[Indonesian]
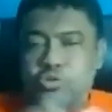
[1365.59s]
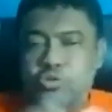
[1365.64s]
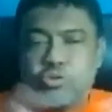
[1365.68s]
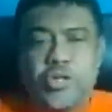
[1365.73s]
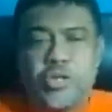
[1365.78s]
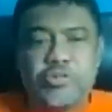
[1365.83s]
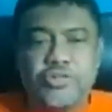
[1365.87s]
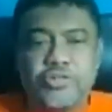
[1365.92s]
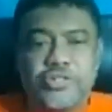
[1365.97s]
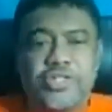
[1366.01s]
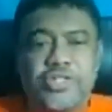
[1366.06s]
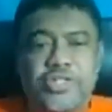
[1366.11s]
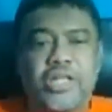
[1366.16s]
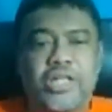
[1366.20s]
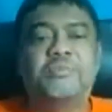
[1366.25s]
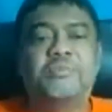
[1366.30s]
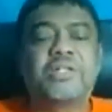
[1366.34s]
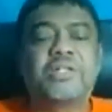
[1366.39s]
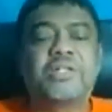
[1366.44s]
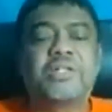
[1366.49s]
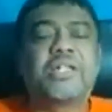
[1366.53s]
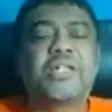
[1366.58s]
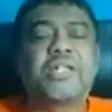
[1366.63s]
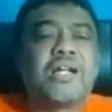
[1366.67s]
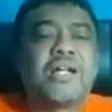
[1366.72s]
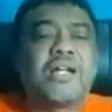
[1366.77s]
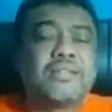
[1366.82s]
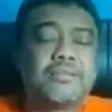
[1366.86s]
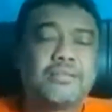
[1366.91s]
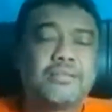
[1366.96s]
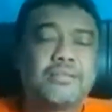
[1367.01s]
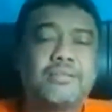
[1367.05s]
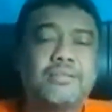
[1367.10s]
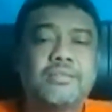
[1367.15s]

seluruh Indonesia kami gerakkan.